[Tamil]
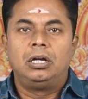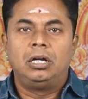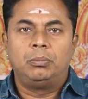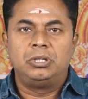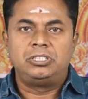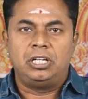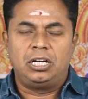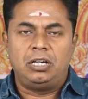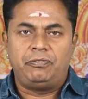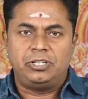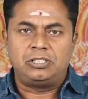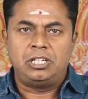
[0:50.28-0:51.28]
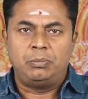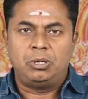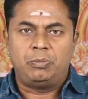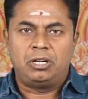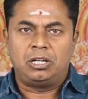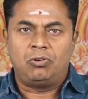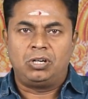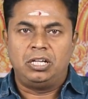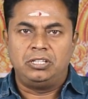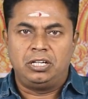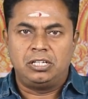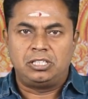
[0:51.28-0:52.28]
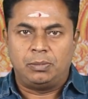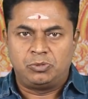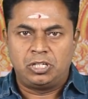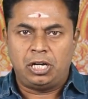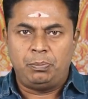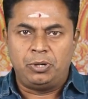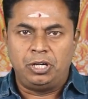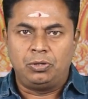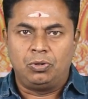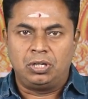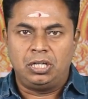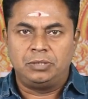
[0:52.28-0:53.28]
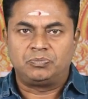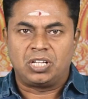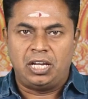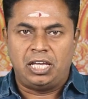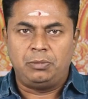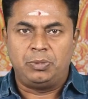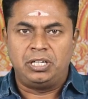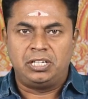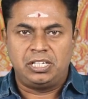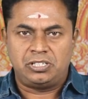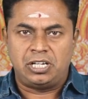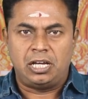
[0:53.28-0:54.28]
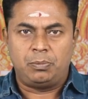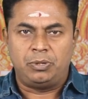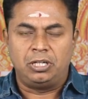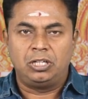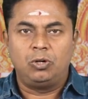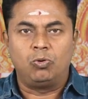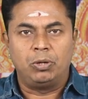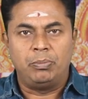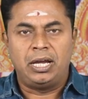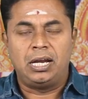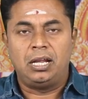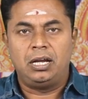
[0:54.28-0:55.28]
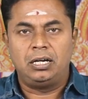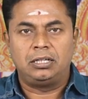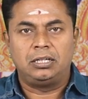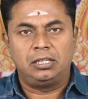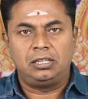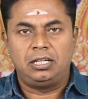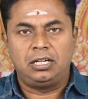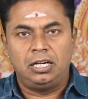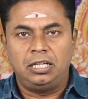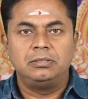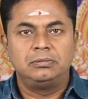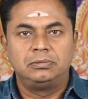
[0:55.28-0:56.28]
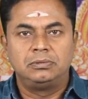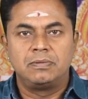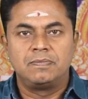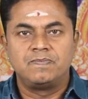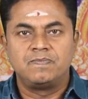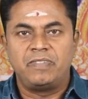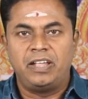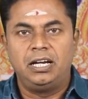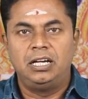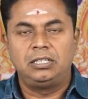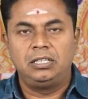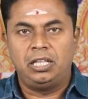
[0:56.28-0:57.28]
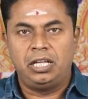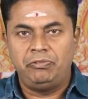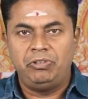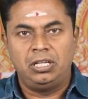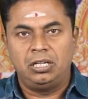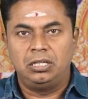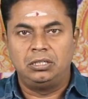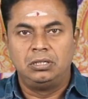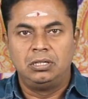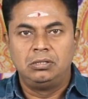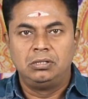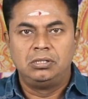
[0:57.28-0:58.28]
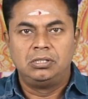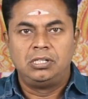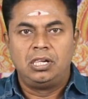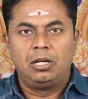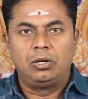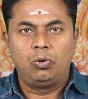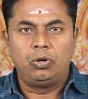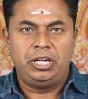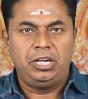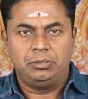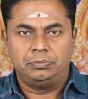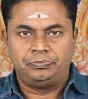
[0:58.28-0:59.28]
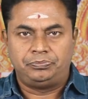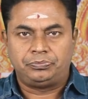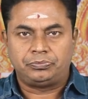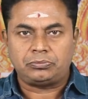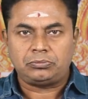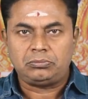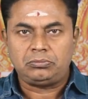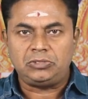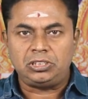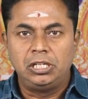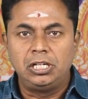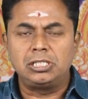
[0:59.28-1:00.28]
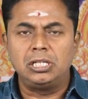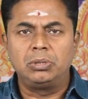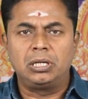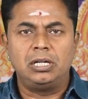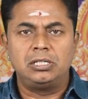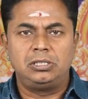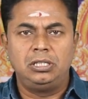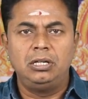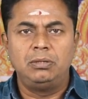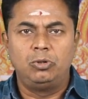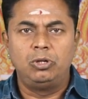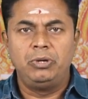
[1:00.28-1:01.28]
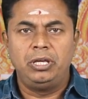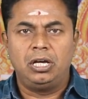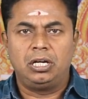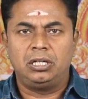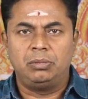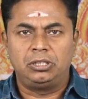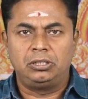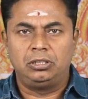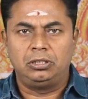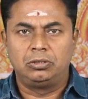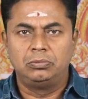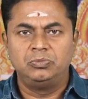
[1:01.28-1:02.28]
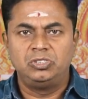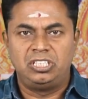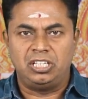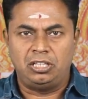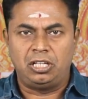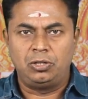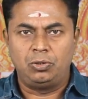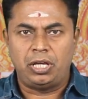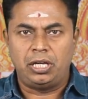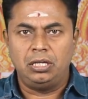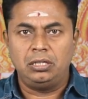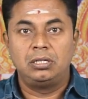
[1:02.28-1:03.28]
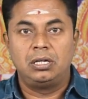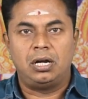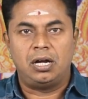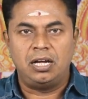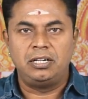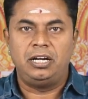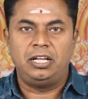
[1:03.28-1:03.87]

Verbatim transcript: நம்ம சேனலில் ஃபஸ்ட் டைமாக பார்க்குறவங்களா இருந்தீங்கன்னா சப்ஸ்கிரைப் பண்ணிக்கோங்க லைக் பண்ணுங்கள் ஷேர் பண்ணுங்கள் உங்கள் மேலான கருத்துக்களை எங்களுக்கு தெரிவியுங்கள் ரோகிணி ரிஷபராசியில் முழுமையாக அமர்ந்திருக்கும் சந்திரனுடைய ஆண்